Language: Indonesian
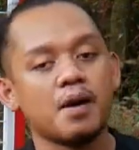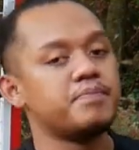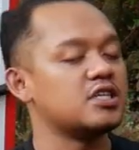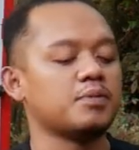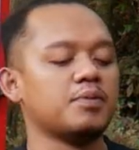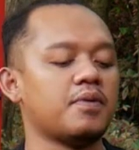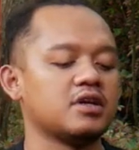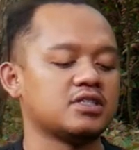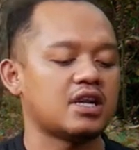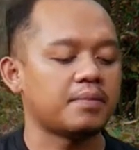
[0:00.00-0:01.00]
bisa
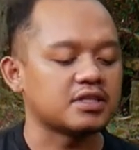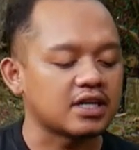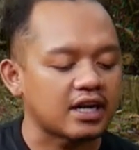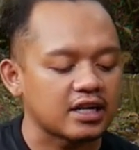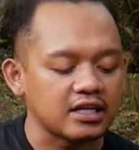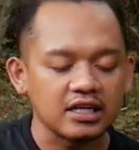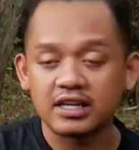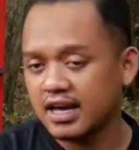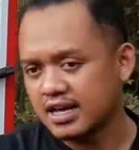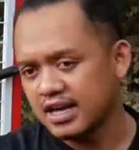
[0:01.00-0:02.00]
membawa senapan sekeren ini ya.